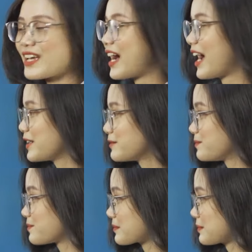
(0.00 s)
Hay,
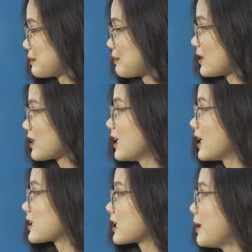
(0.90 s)

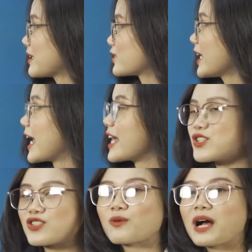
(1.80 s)
các bạn có thể
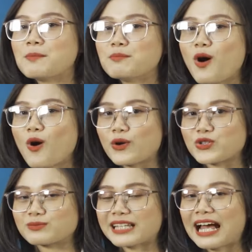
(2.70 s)
hình dung âm O của
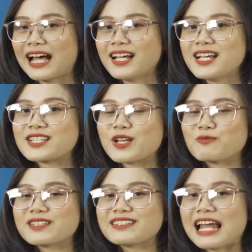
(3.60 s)
chúng ta
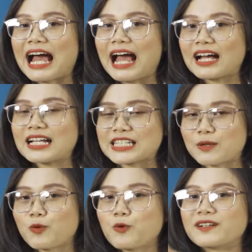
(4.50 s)
giống như là
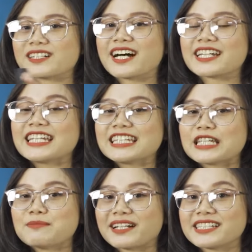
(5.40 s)
trong khu vực Gardin
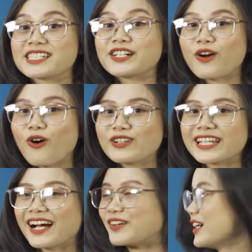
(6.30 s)
khi mà đi chơi gôn nhỉ?